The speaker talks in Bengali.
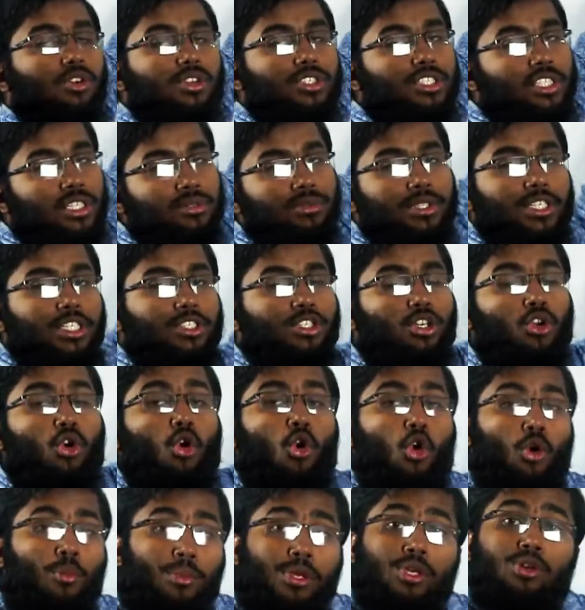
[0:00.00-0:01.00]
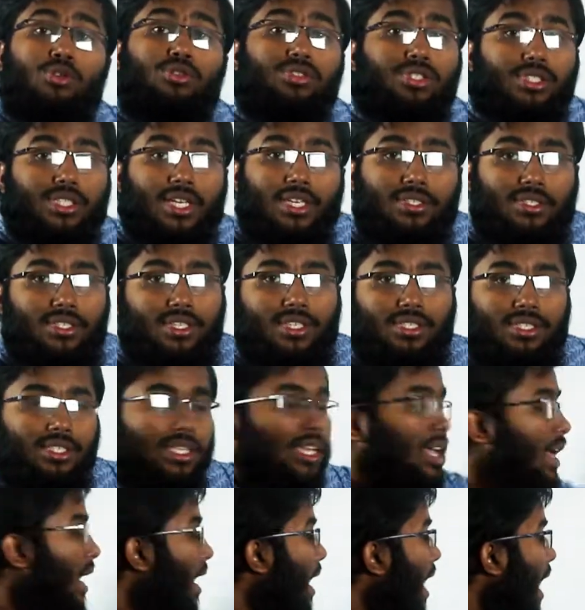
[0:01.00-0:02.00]
করেছিলাম সেটা ছিল হোমিওস্টেসিস
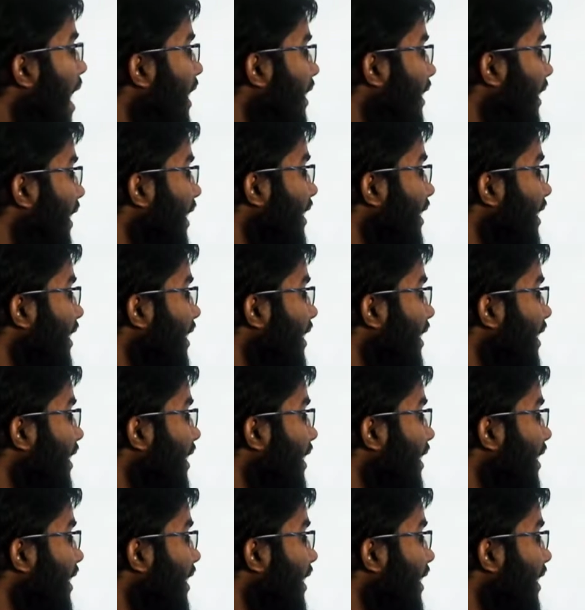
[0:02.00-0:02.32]
আর